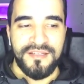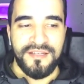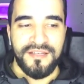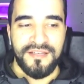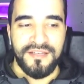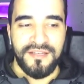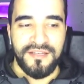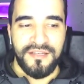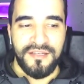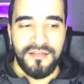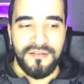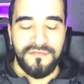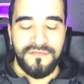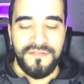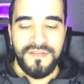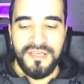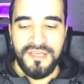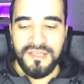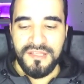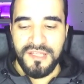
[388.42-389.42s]
آه،
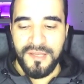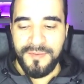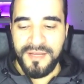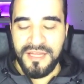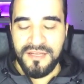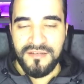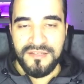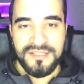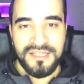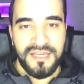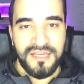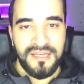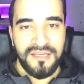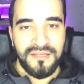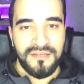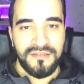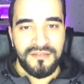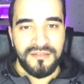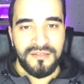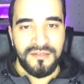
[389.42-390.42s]
في طبعا
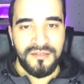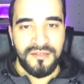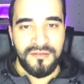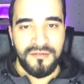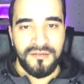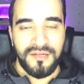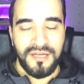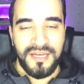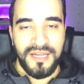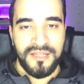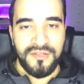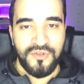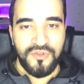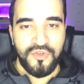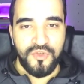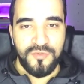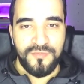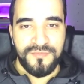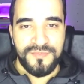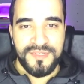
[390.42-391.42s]
زي آه، قناة
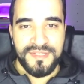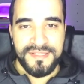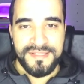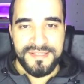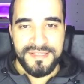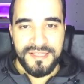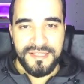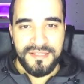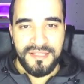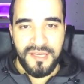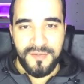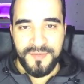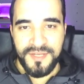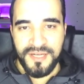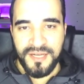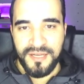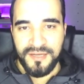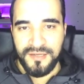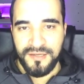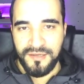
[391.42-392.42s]
يوتيوب زد
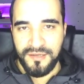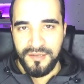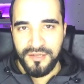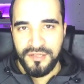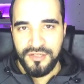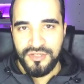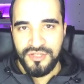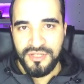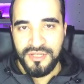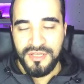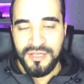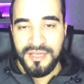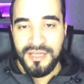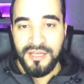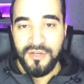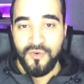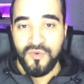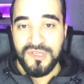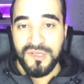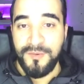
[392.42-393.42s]
امريكان انجلش
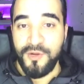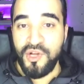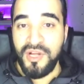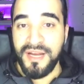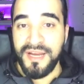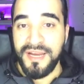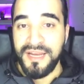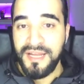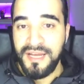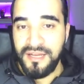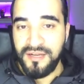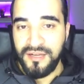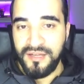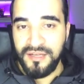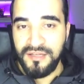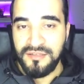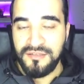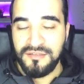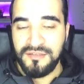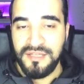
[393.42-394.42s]
سبق وحكينا
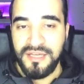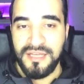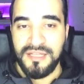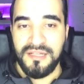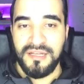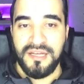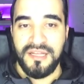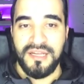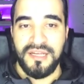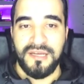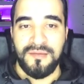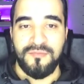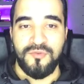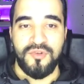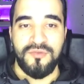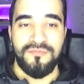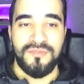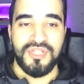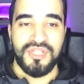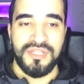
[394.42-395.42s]
عنها هذه القناة
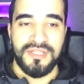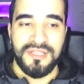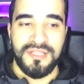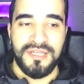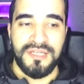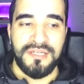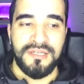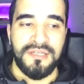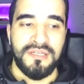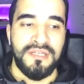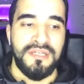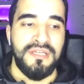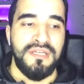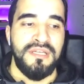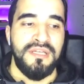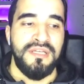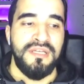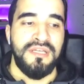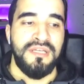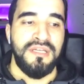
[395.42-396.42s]
مهمة جدا
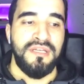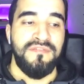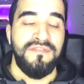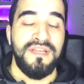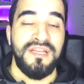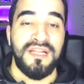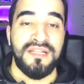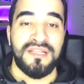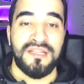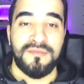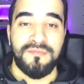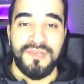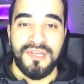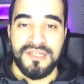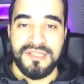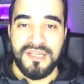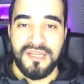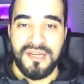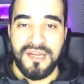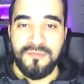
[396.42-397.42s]
آه، في لها تطبيق
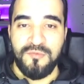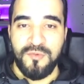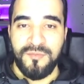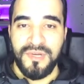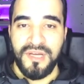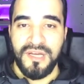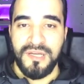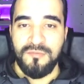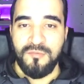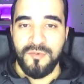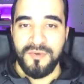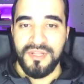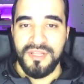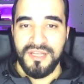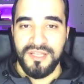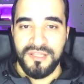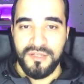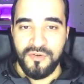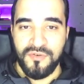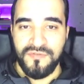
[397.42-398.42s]
صار على الموبايل ممكن
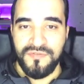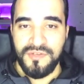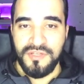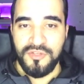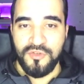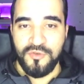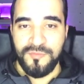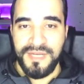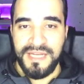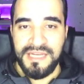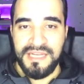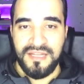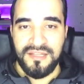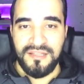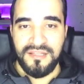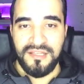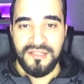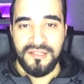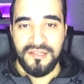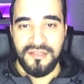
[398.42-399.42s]
تحضروا الفيديو بعدها
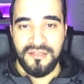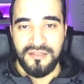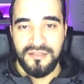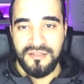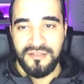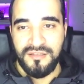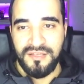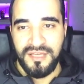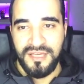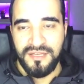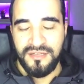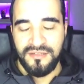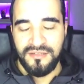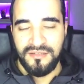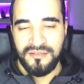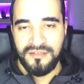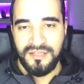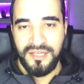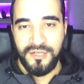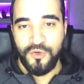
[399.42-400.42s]
بتحضر يعني
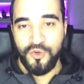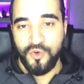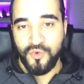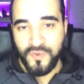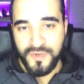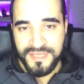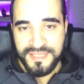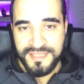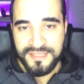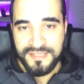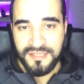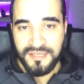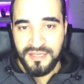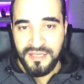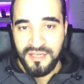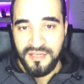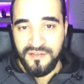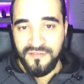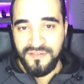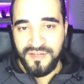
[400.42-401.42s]
تحلوا كويز
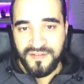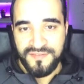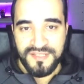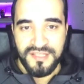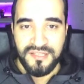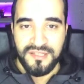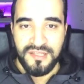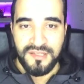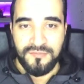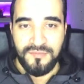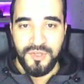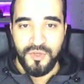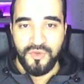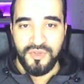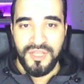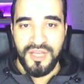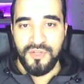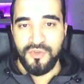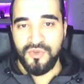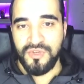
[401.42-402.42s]
في نفس التطبيق
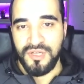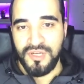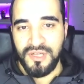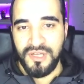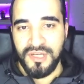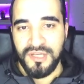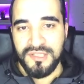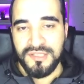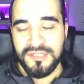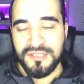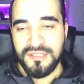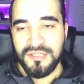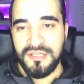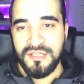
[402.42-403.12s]
وتاخذوا نقاط